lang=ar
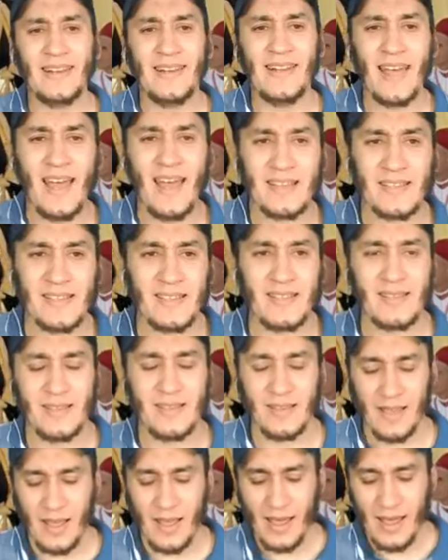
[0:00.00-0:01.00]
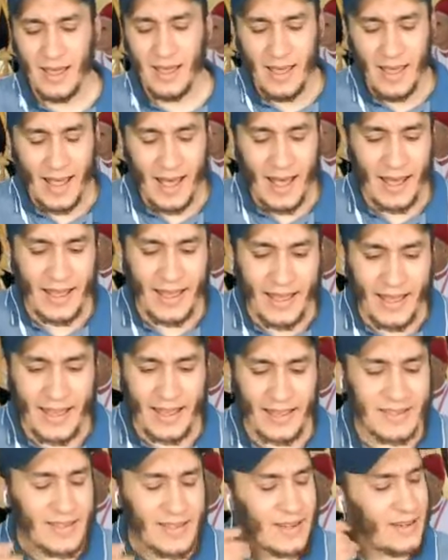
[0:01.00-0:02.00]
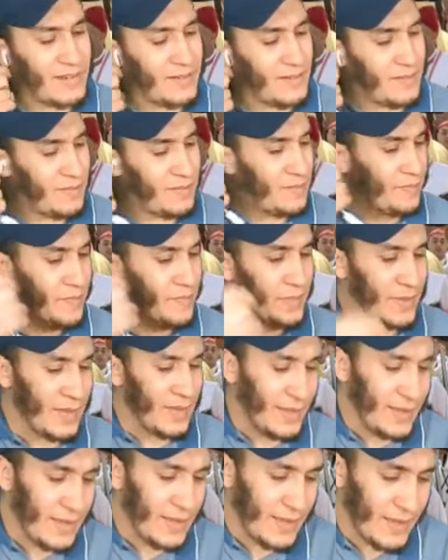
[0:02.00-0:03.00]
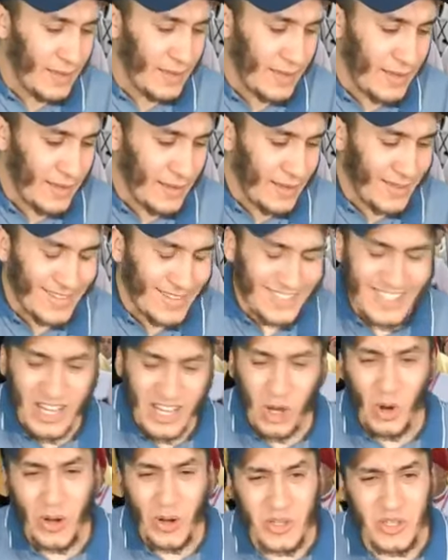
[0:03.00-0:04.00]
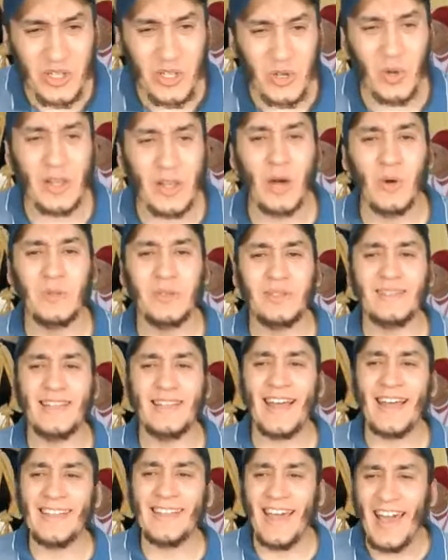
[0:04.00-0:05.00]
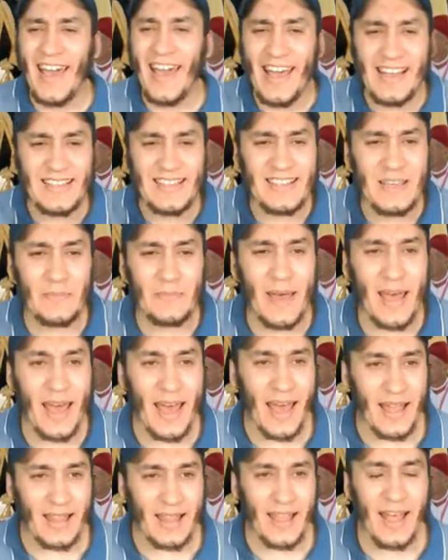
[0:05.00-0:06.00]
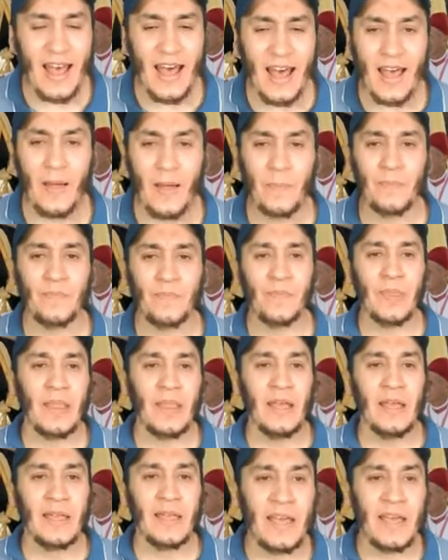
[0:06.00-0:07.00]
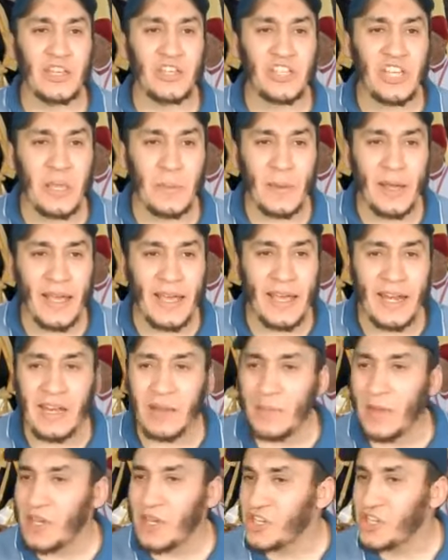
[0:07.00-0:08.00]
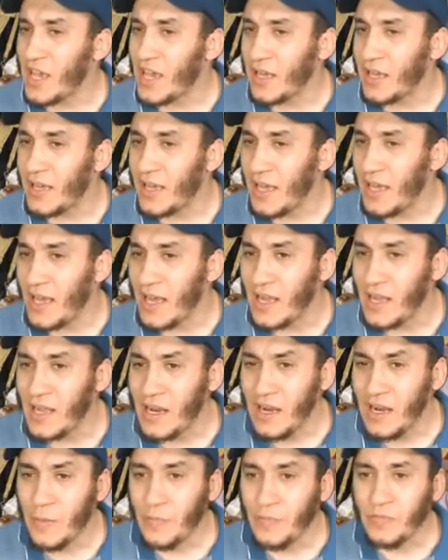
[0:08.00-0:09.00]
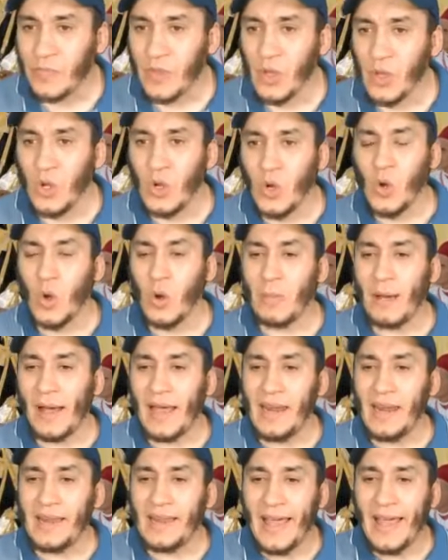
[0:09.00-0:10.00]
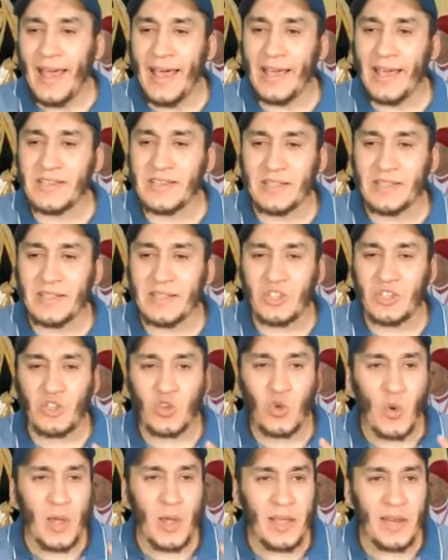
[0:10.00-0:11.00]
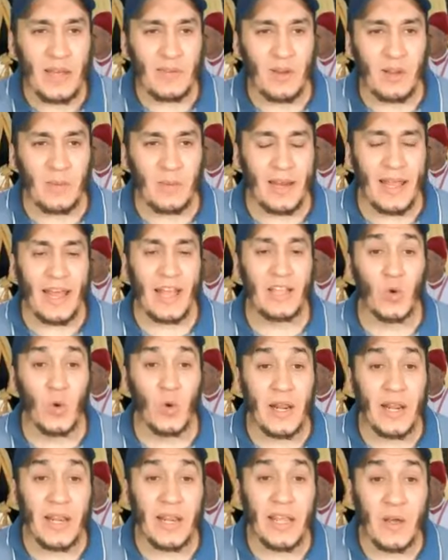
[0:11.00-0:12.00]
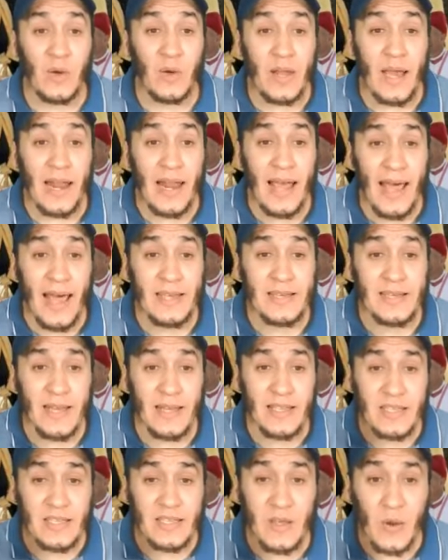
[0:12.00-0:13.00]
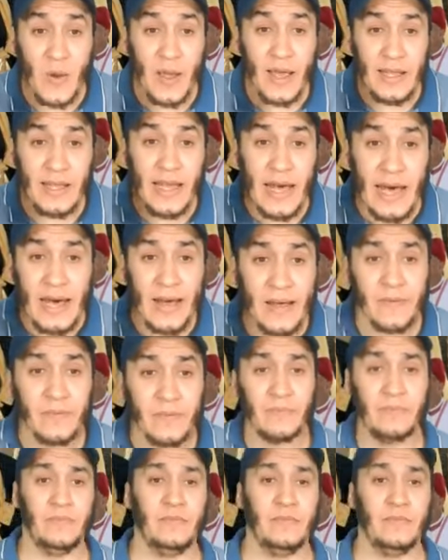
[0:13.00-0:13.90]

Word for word: الناس حقيقة تيخرج يقول لك اودي هاد الحاجب هذا كيجيب غير المشاكل ومخلي الحاجات الزوينه في البلاد وريونا الحاجات الزوينه